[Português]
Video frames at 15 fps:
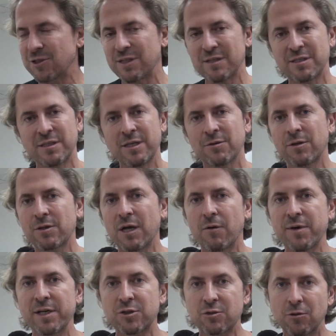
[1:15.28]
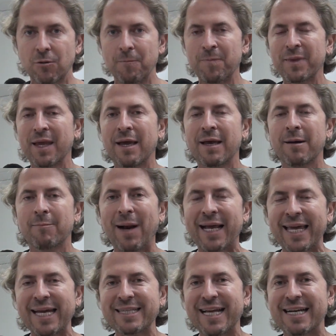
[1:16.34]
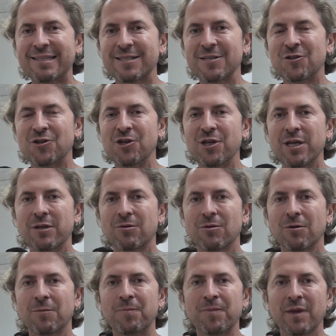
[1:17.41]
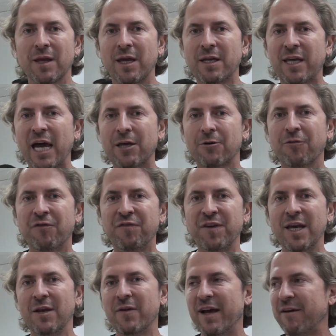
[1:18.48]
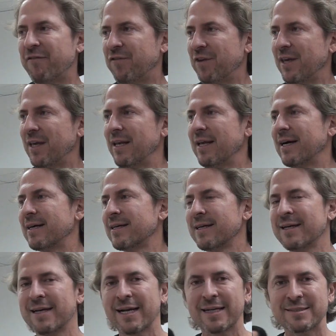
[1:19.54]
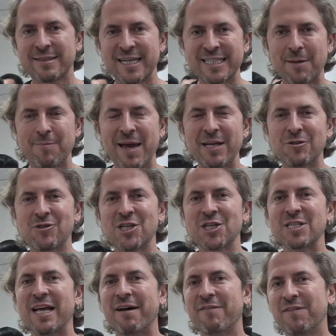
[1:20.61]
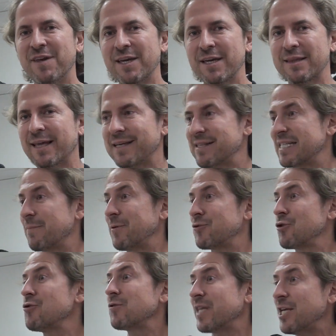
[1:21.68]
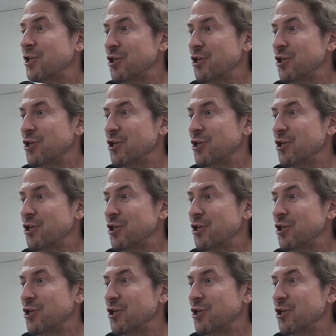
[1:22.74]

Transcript: de ensino. Então, isso, para quem está assistindo e quer que o filho e a filha seja bem sucedido na vida. Às vezes a pessoa não tem